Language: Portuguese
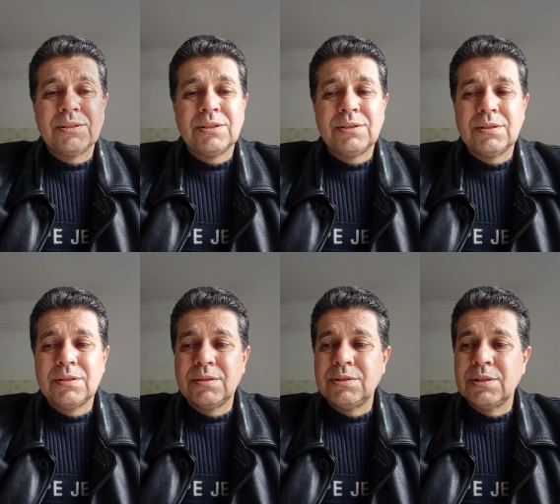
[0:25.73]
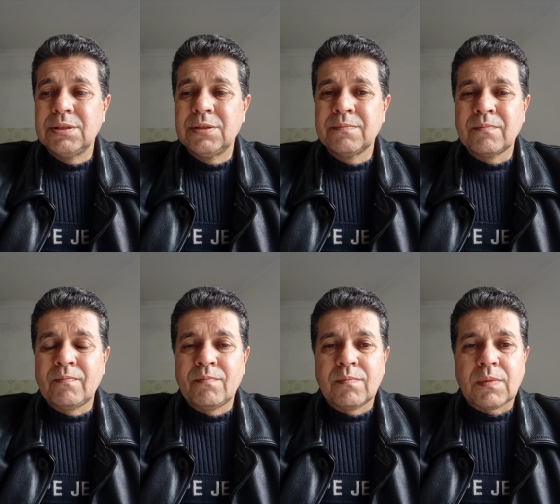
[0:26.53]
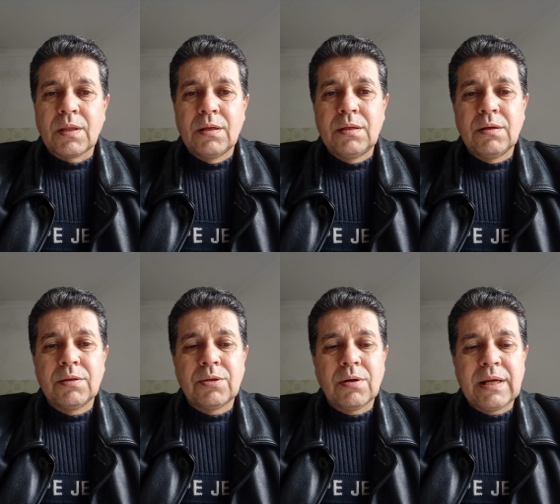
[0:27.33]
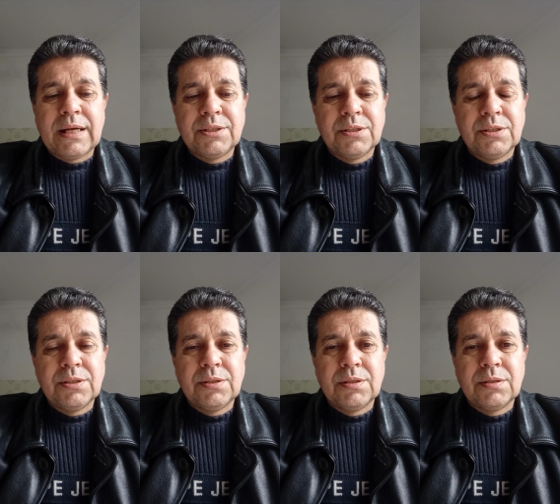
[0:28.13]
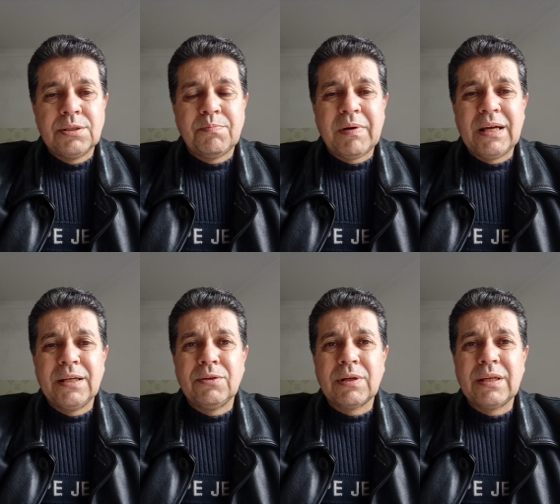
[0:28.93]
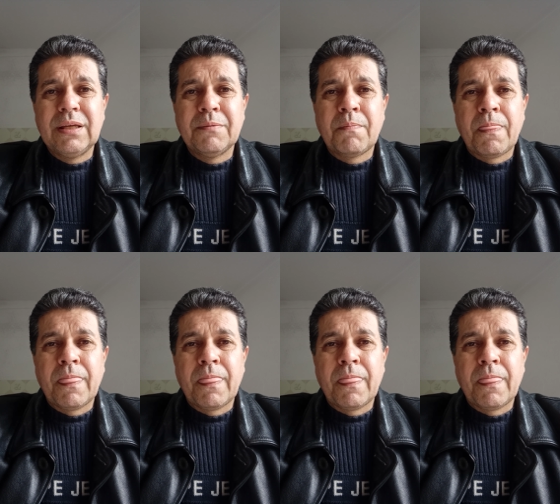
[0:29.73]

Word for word: de, de, de tenho que trocar de, de plano aqui